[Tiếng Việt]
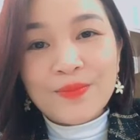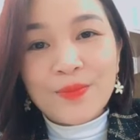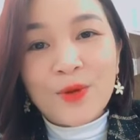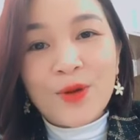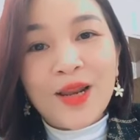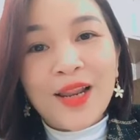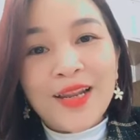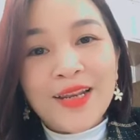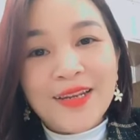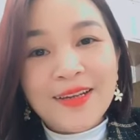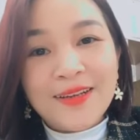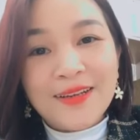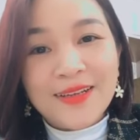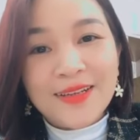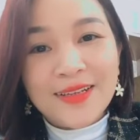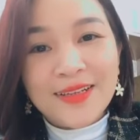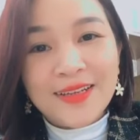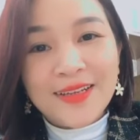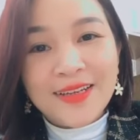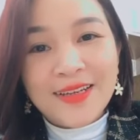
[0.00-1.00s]
một lần
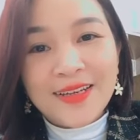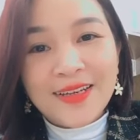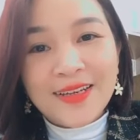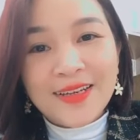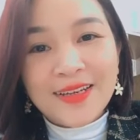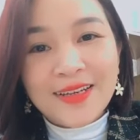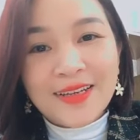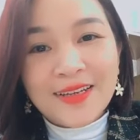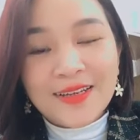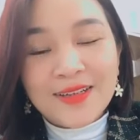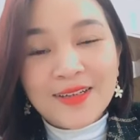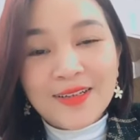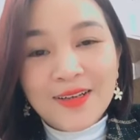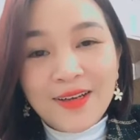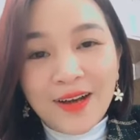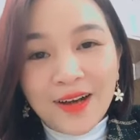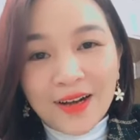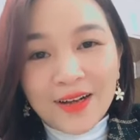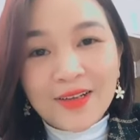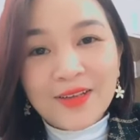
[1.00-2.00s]

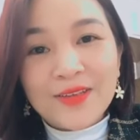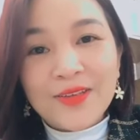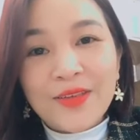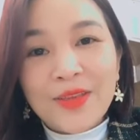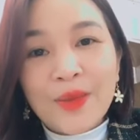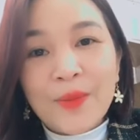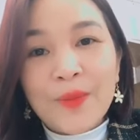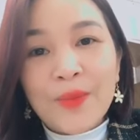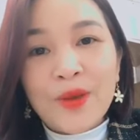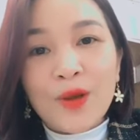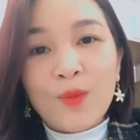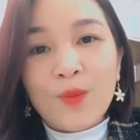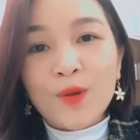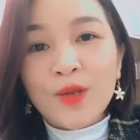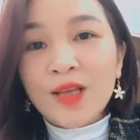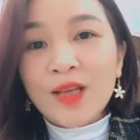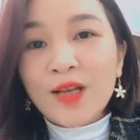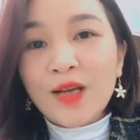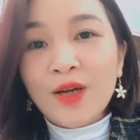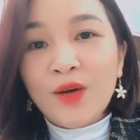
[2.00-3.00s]
được tìm hiểu một
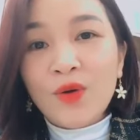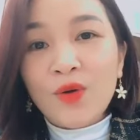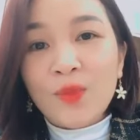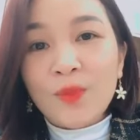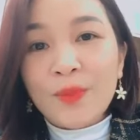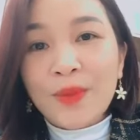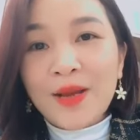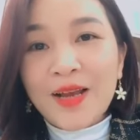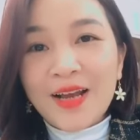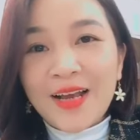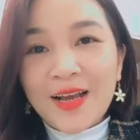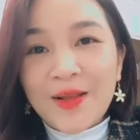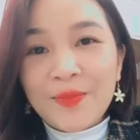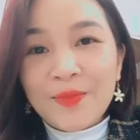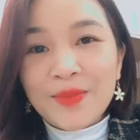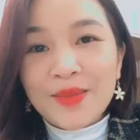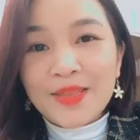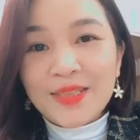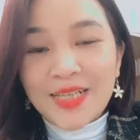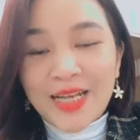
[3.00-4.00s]
cái cơ hội mà
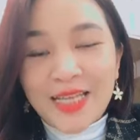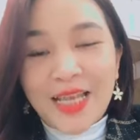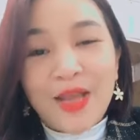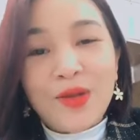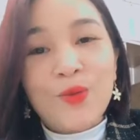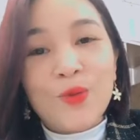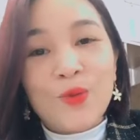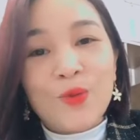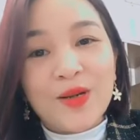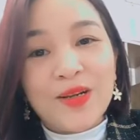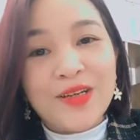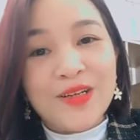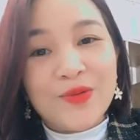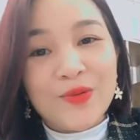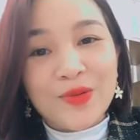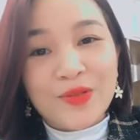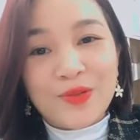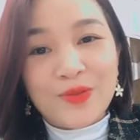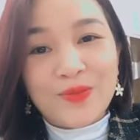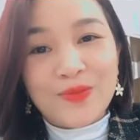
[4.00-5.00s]
sẽ thay đổi cuộc đời
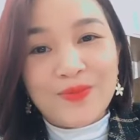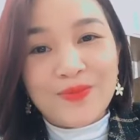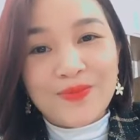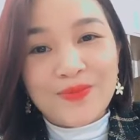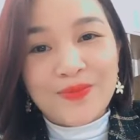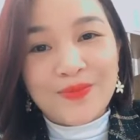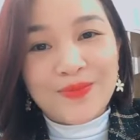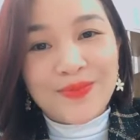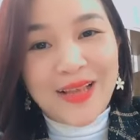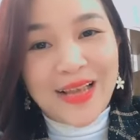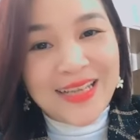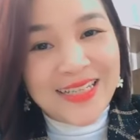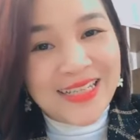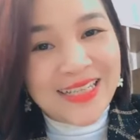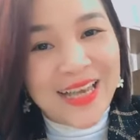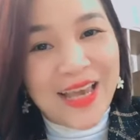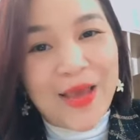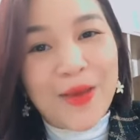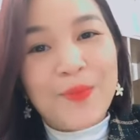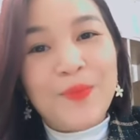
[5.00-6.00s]
của anh
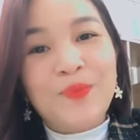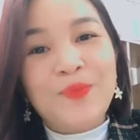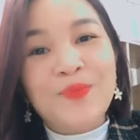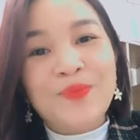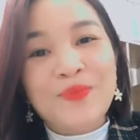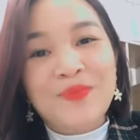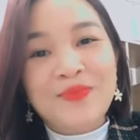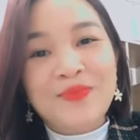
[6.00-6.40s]
chị em.